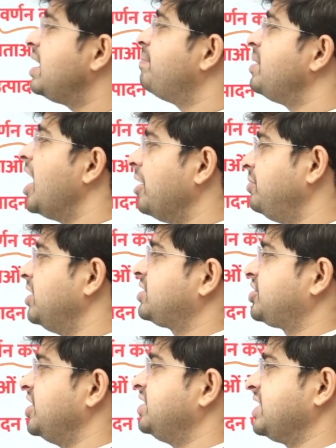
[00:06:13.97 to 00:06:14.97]
ये बिहेवियर
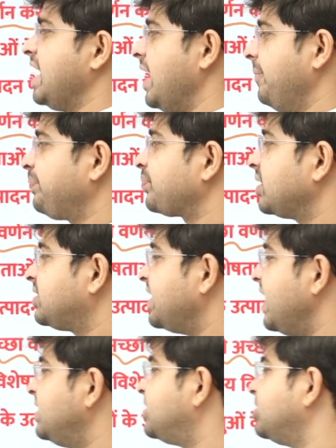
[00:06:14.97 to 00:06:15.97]
चेंज है
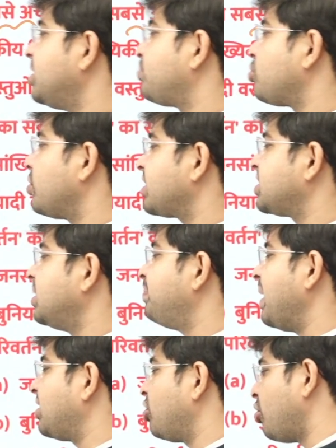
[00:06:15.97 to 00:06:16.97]
change in the production
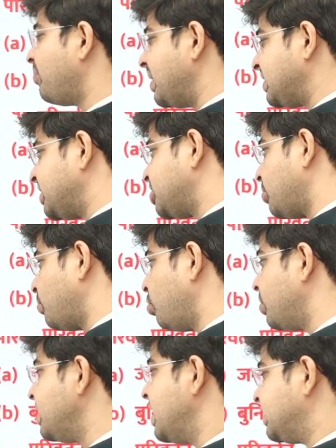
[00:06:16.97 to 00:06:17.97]
pattern of basis of wood
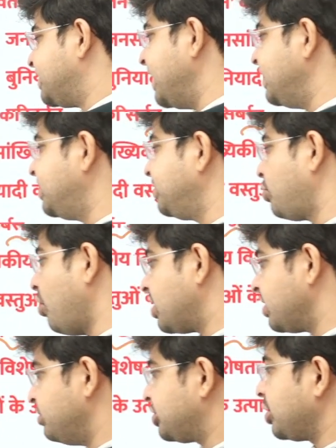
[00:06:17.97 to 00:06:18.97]
change in
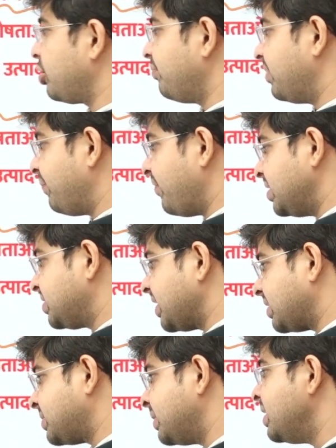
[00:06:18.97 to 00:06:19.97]
contribution of different
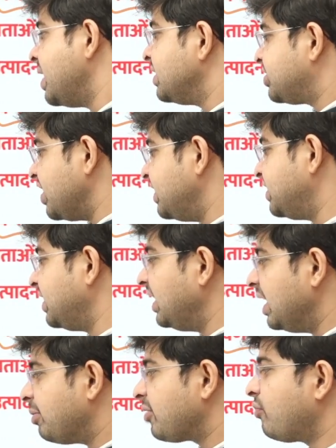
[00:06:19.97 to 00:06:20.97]
sector change in
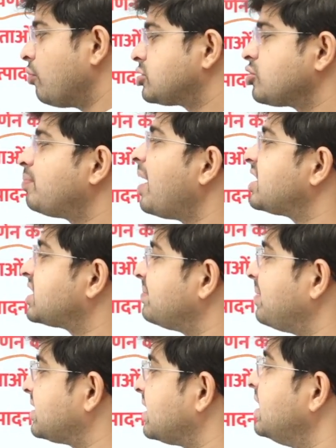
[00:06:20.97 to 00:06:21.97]
labor force of
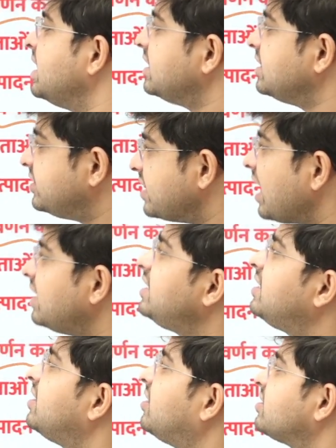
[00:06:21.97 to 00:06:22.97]
participation यानी
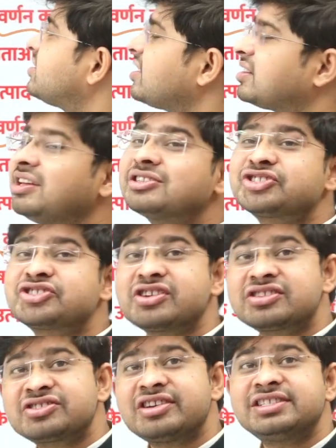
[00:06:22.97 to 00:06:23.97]
कि कह सकते हैं
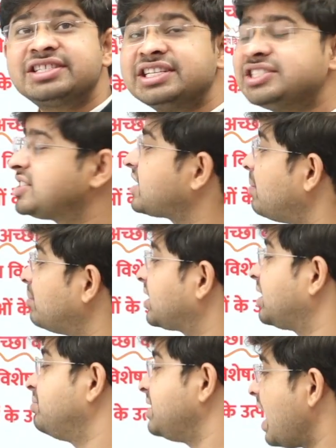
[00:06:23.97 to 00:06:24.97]
स्ट्रक्चरल चेंजेस का
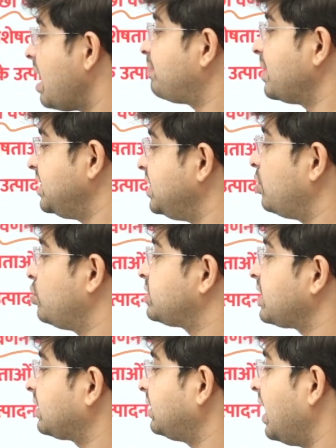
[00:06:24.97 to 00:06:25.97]
मतलब यहां पर यह हो
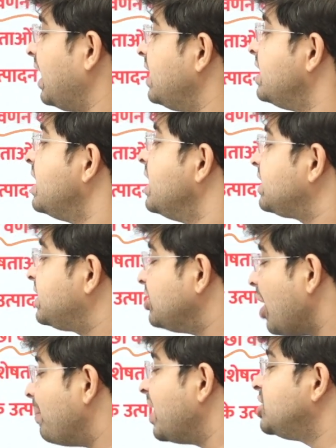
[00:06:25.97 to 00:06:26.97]
सकता है कि
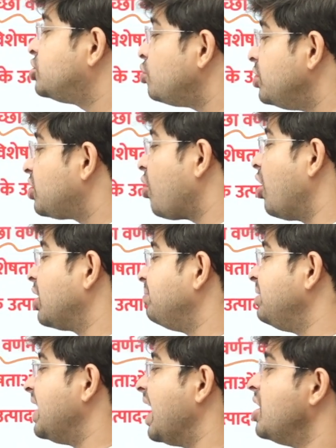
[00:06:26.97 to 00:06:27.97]
हमारी जो
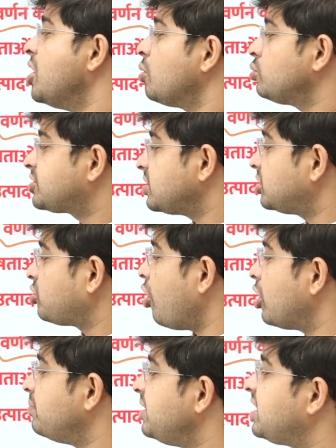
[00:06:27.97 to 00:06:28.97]
इकोनॉमी है उस
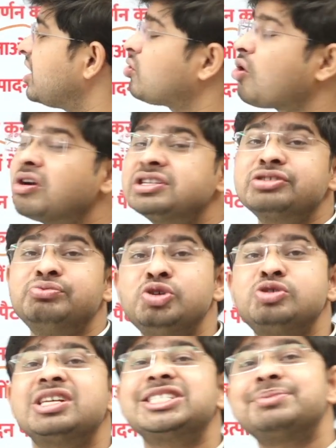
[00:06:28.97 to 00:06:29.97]
इकोनॉमी के
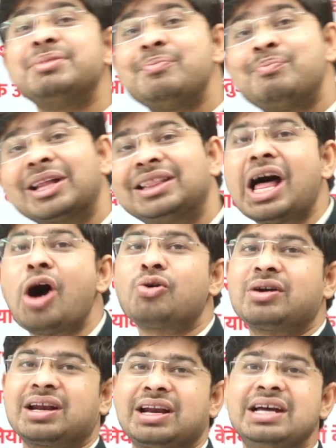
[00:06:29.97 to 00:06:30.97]
कंट्रीब्यूशन में बदलाव
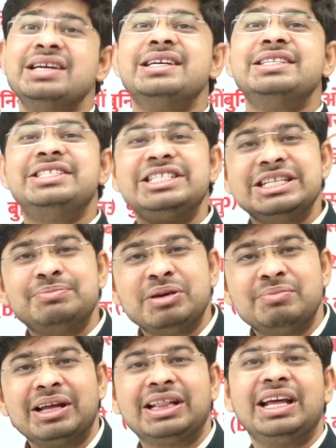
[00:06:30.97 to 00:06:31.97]
करना जीडीपी
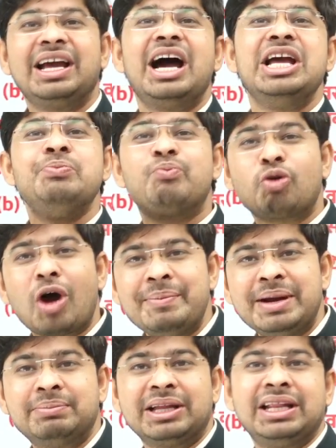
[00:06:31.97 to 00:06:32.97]
बदलेगा
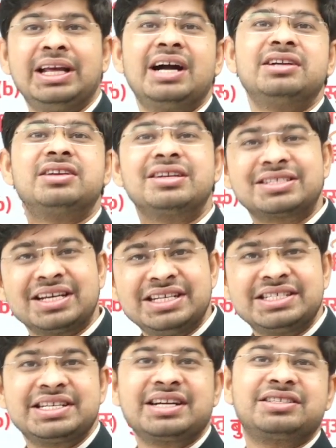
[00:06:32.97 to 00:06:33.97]
इंप्लॉयमेंट बदलेगा टर्सरी
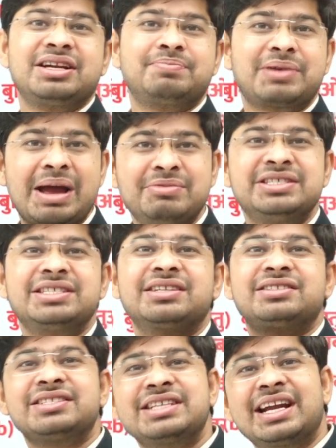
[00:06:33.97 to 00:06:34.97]
सेक्टर प्राइमरी
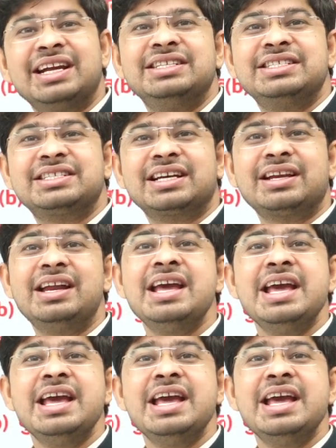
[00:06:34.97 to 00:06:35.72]
सेक्टर सेकेंडरी सेक्टर